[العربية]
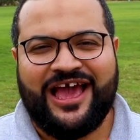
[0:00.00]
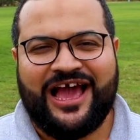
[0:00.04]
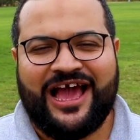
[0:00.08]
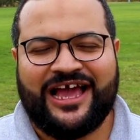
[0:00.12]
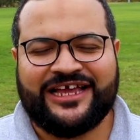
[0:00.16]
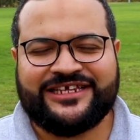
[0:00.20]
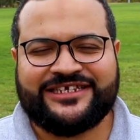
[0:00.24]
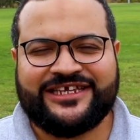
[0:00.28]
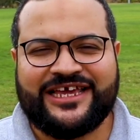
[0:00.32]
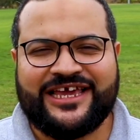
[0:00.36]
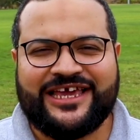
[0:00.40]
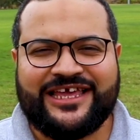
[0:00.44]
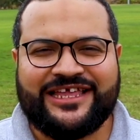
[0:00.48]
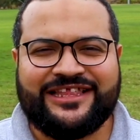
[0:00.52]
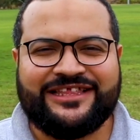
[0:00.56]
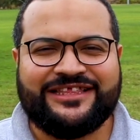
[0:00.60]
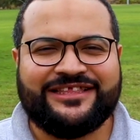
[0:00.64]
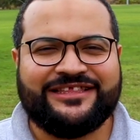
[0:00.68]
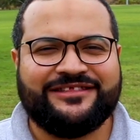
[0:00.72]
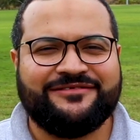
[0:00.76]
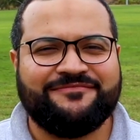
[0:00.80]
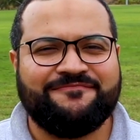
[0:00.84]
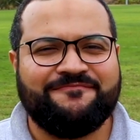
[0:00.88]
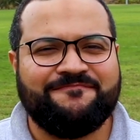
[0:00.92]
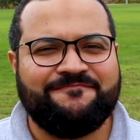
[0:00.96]

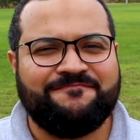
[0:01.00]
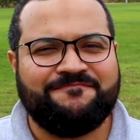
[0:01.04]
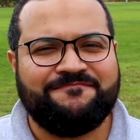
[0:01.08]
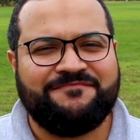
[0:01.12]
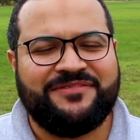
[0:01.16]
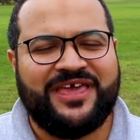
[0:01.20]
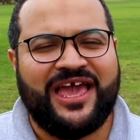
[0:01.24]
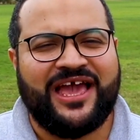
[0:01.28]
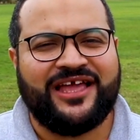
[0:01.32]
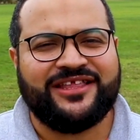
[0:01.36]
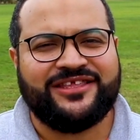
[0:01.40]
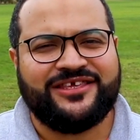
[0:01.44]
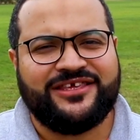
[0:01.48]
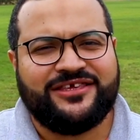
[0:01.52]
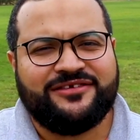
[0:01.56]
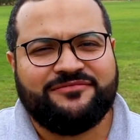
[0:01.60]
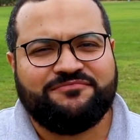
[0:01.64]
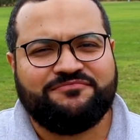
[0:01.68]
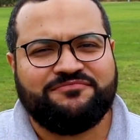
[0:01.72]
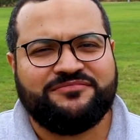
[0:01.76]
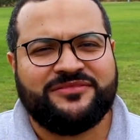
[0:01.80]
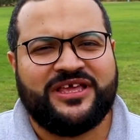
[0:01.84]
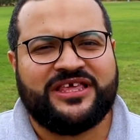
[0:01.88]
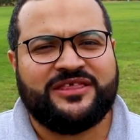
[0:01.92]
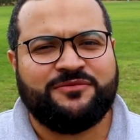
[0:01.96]
عشان يعني
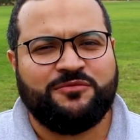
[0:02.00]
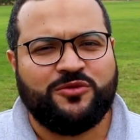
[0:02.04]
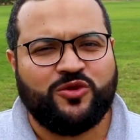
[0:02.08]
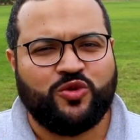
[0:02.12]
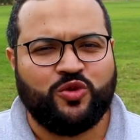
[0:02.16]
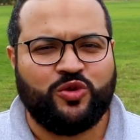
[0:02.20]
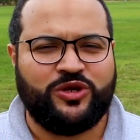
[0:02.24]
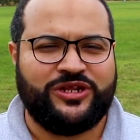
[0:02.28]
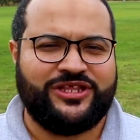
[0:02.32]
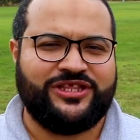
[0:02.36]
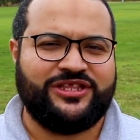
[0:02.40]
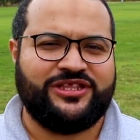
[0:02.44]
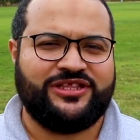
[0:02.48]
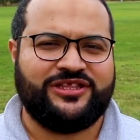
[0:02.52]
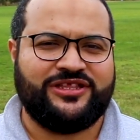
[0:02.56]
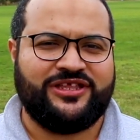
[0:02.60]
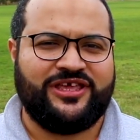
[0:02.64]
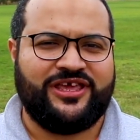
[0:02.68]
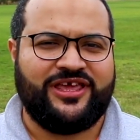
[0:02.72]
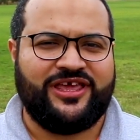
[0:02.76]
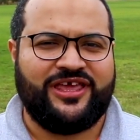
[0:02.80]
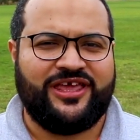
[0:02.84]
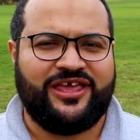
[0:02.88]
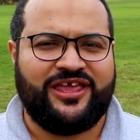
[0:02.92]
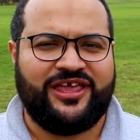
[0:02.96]
ناس بتقول ان
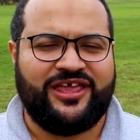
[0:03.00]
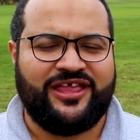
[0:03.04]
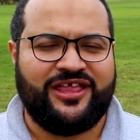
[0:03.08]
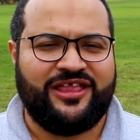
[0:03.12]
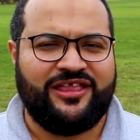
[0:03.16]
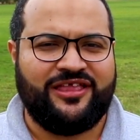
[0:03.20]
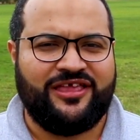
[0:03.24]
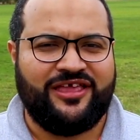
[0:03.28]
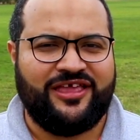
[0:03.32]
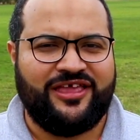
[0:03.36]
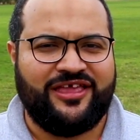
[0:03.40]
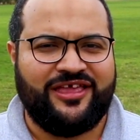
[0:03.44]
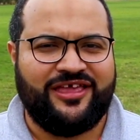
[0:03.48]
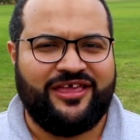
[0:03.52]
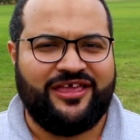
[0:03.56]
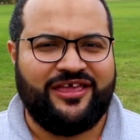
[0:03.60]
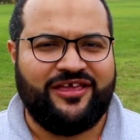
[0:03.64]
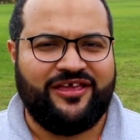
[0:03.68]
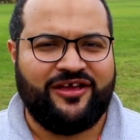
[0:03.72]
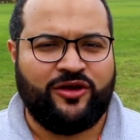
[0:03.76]
آه، آه،